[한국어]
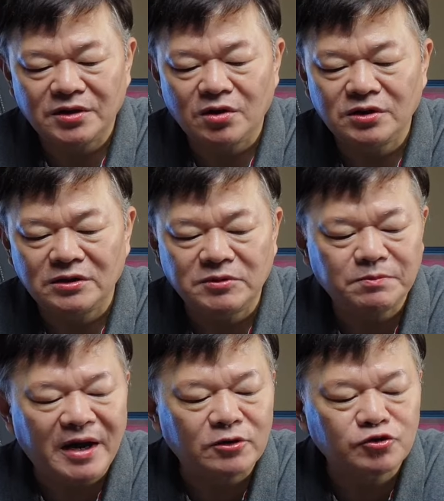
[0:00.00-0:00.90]
연금은
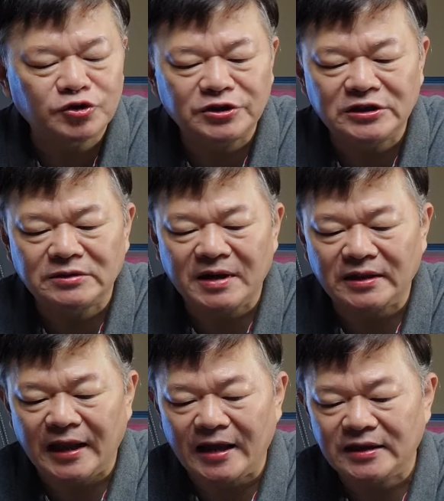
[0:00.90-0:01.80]
8억 6천이지만
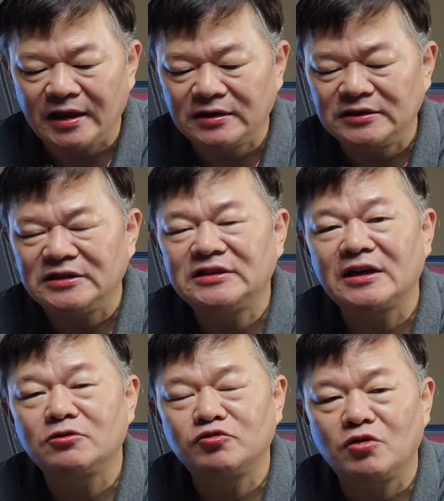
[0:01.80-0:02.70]
내야 되는
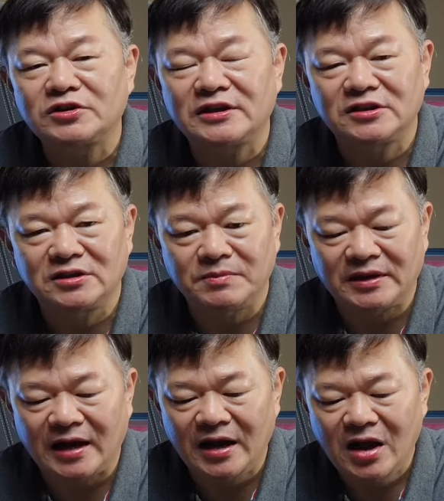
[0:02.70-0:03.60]
이자는 9억
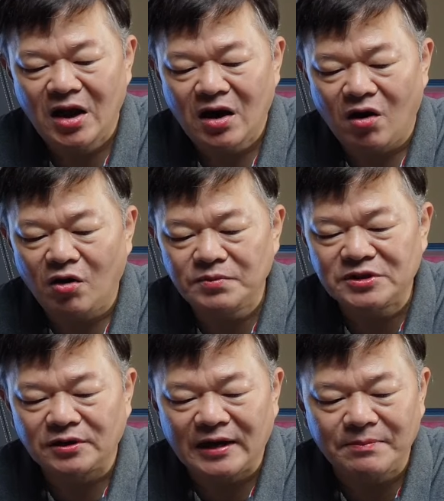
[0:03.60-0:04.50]
4천입니다.
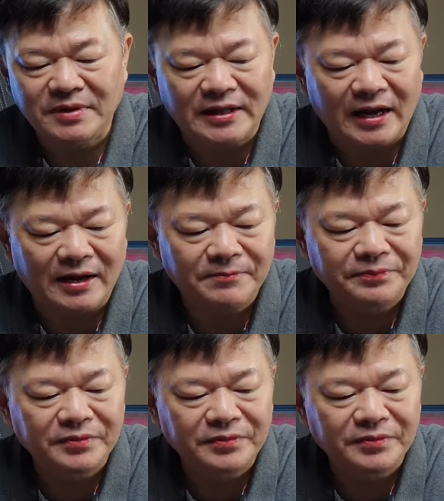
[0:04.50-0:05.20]
엄청납니다.